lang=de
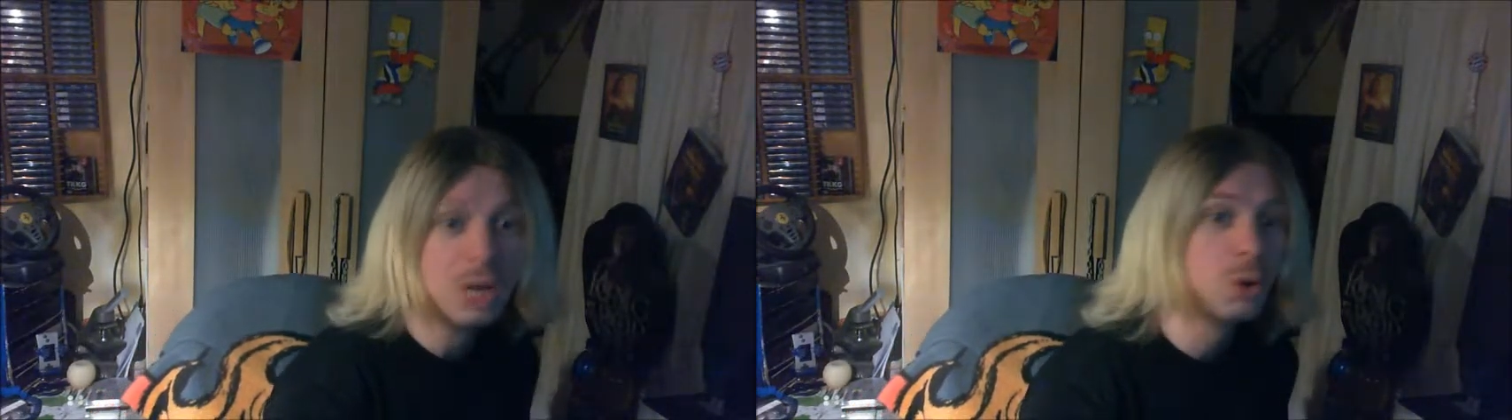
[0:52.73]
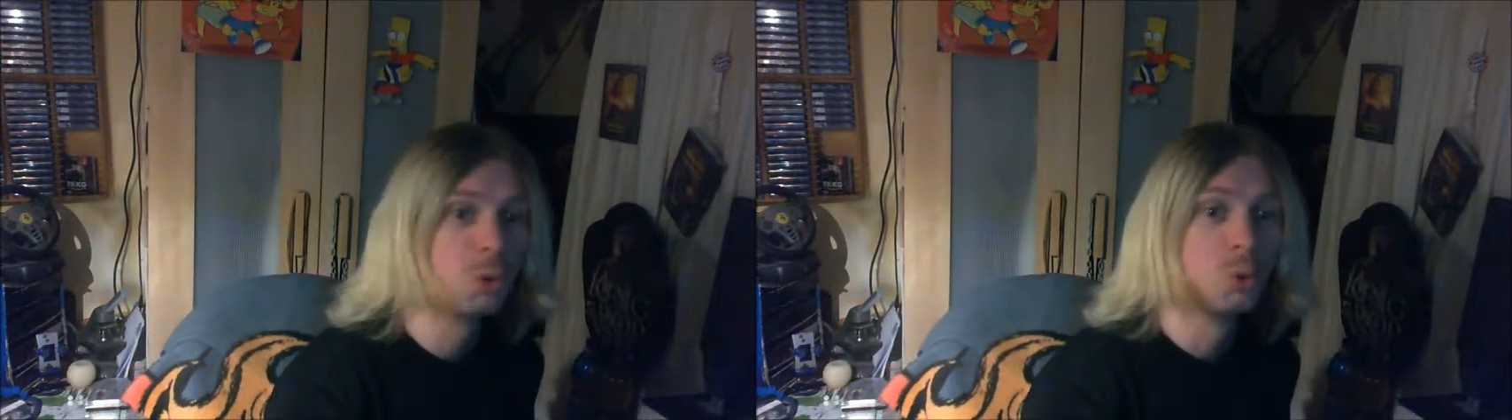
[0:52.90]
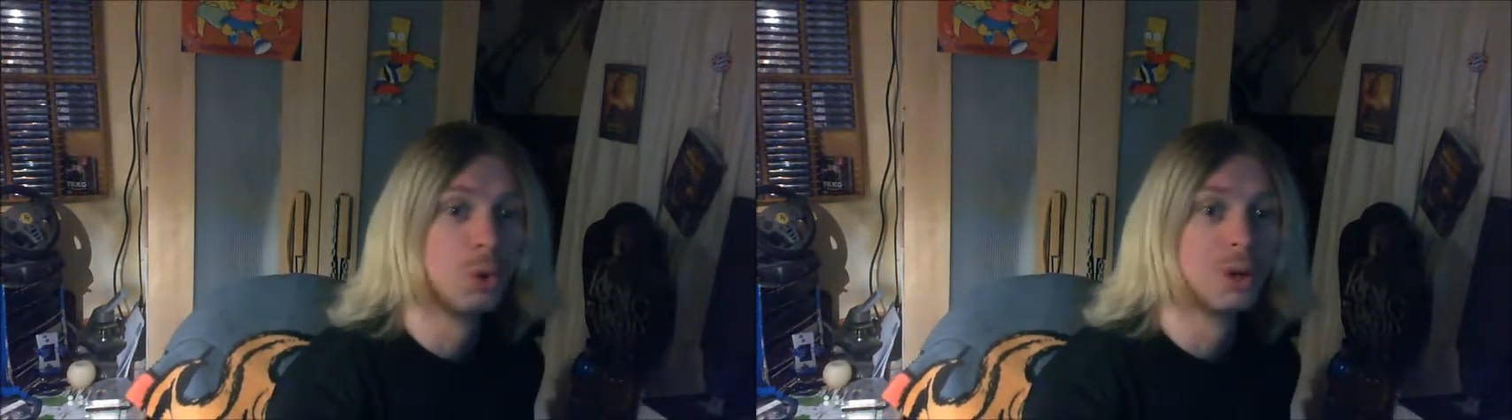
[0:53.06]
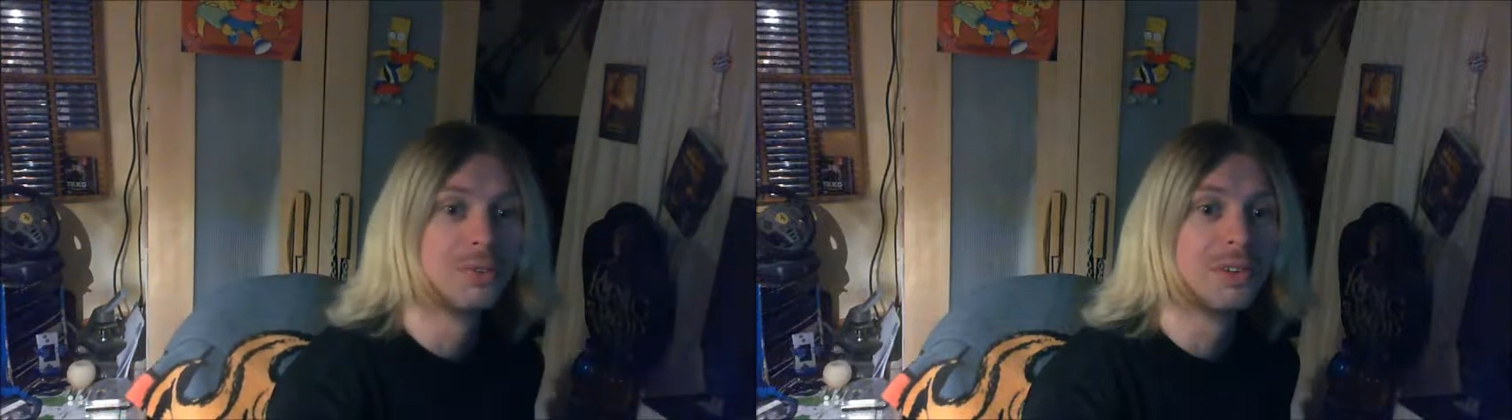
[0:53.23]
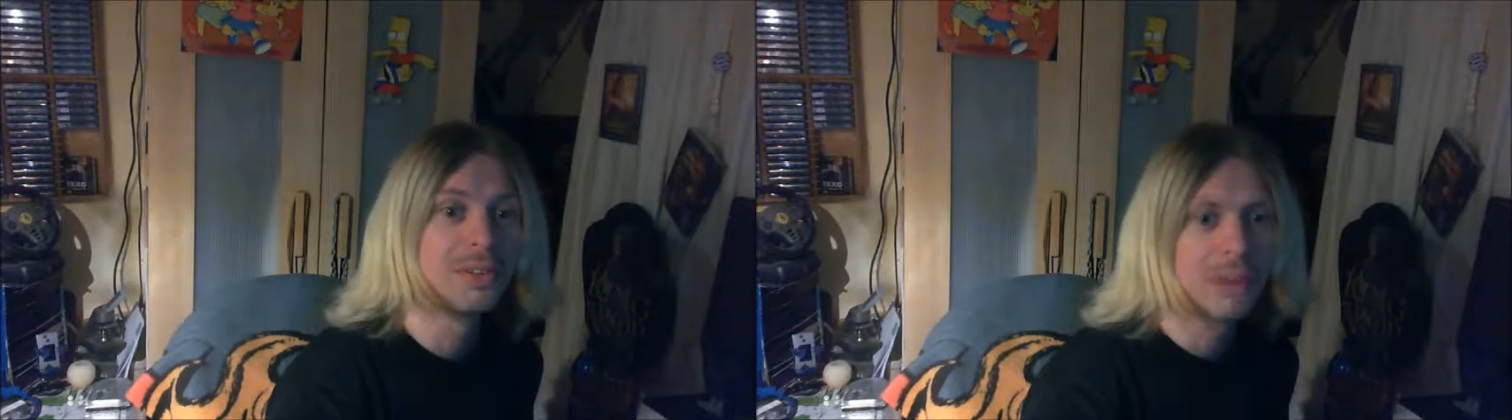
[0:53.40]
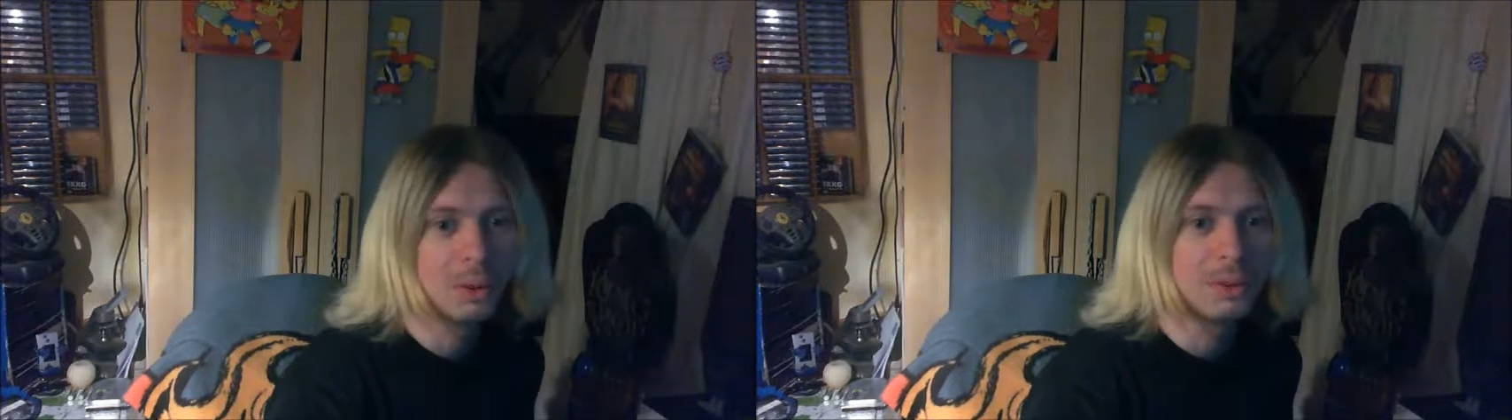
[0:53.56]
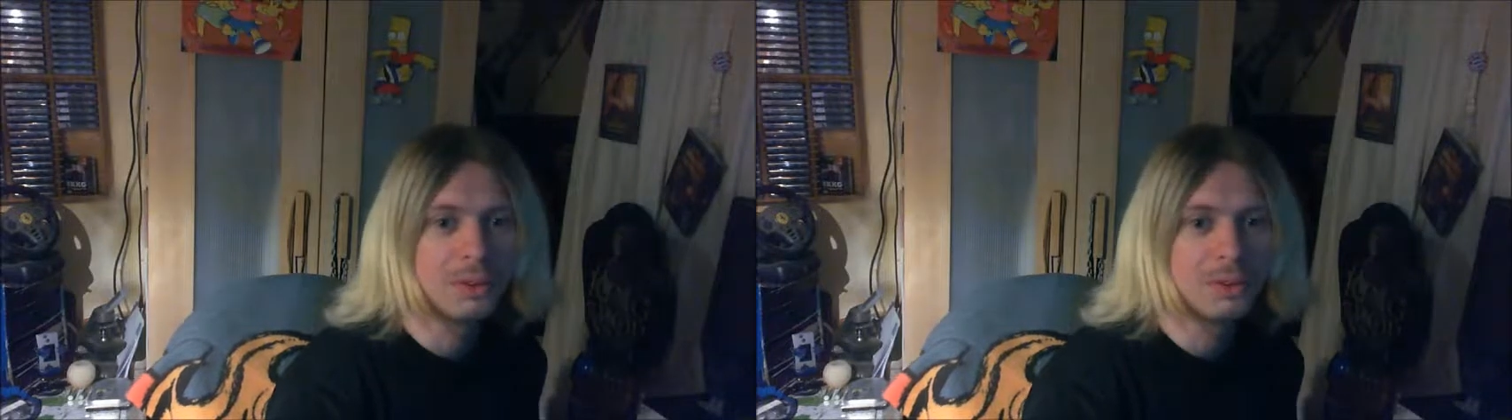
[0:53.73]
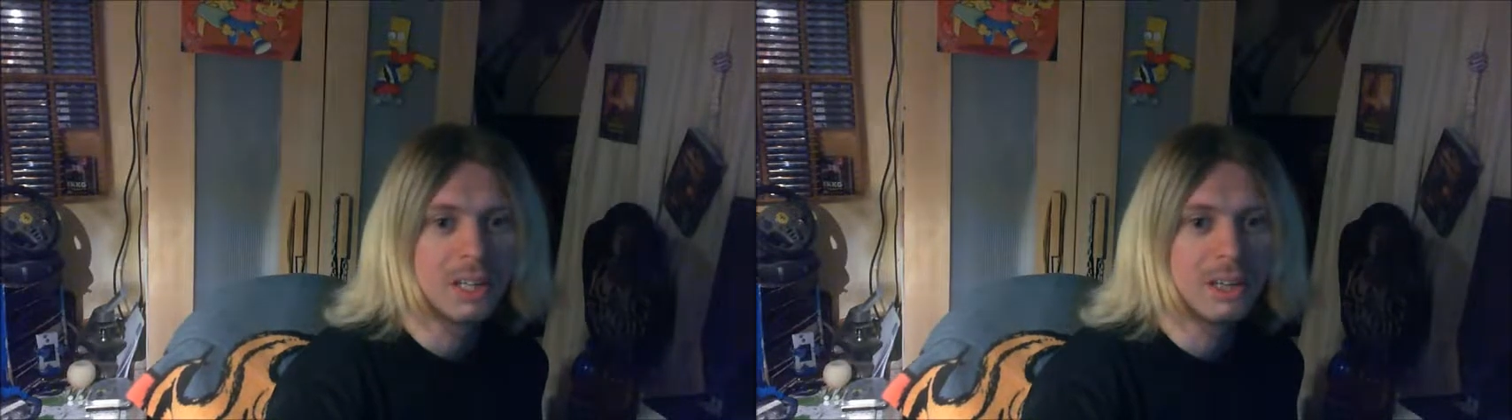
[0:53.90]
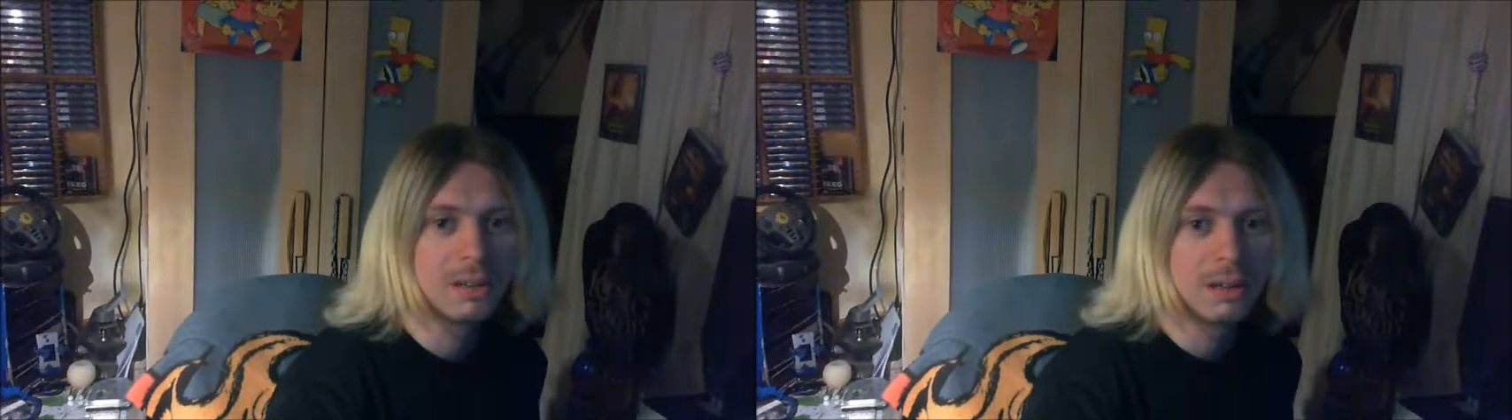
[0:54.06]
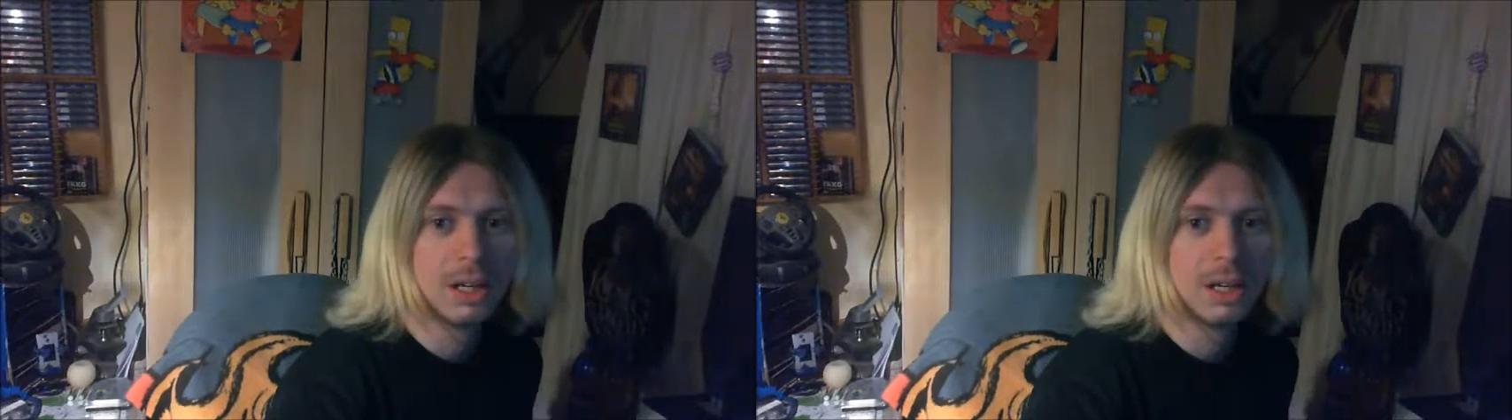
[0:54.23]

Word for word: Nur wie es aussieht,